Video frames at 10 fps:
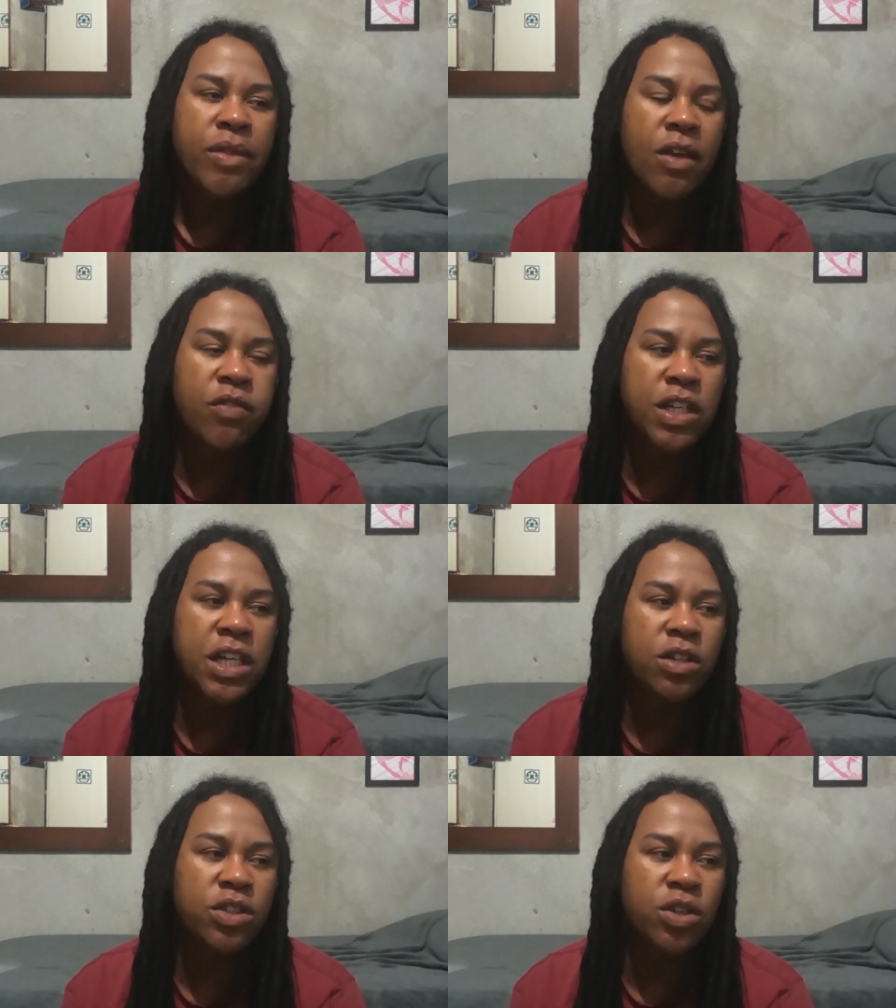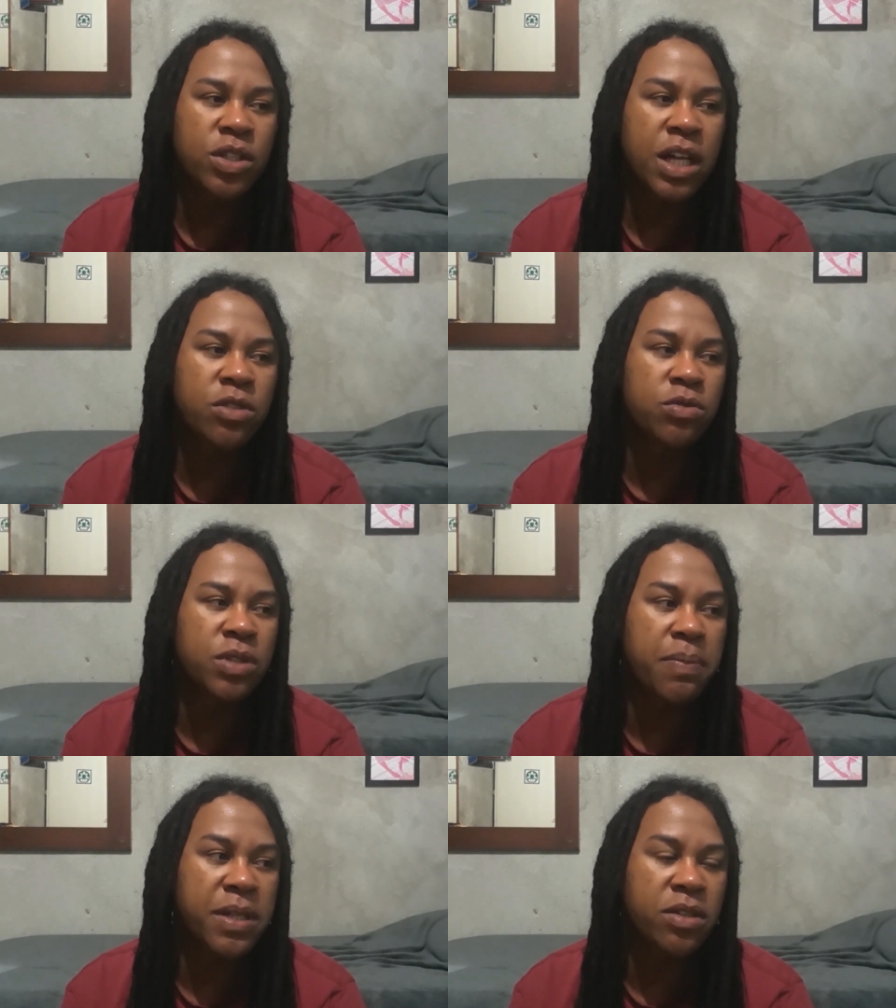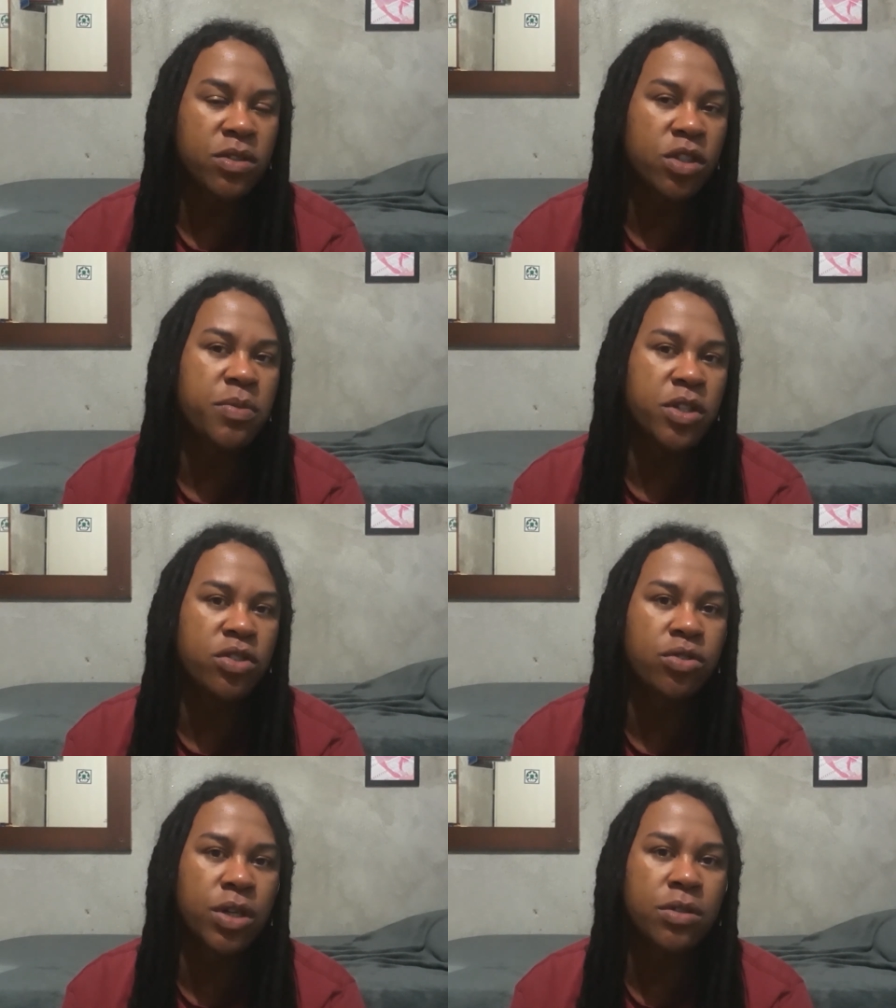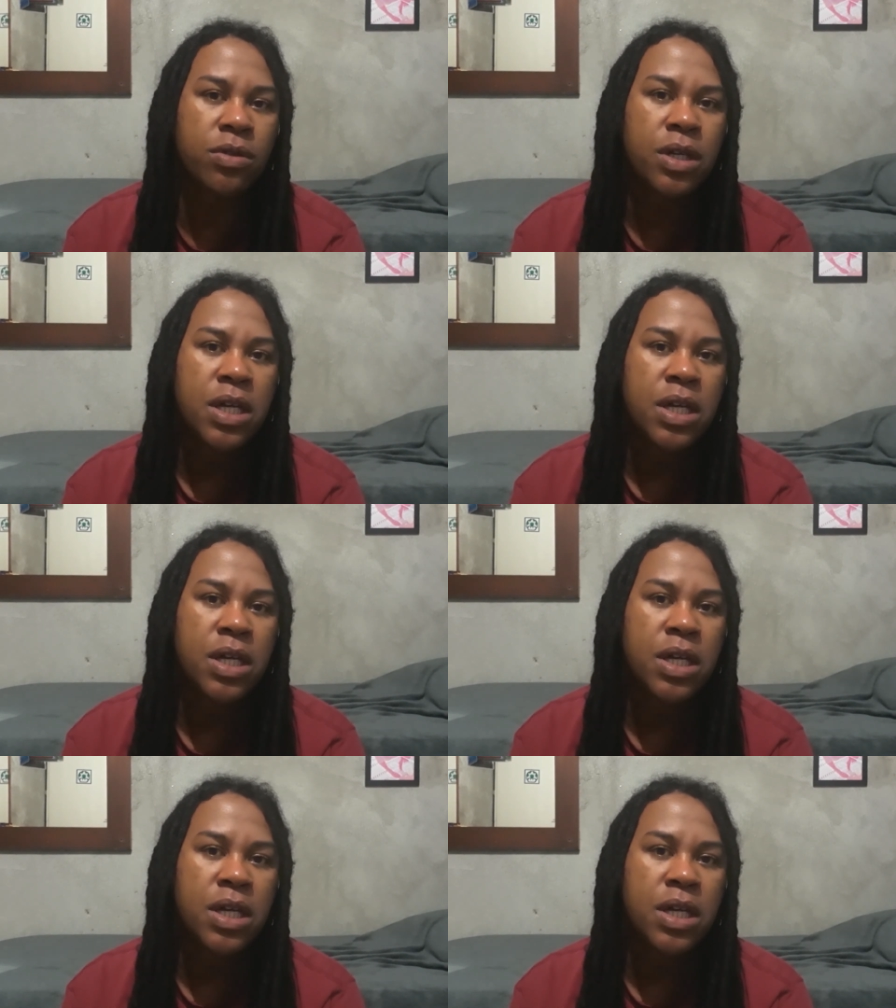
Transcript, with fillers: Eu fui diagnosticado com depressão em 2018.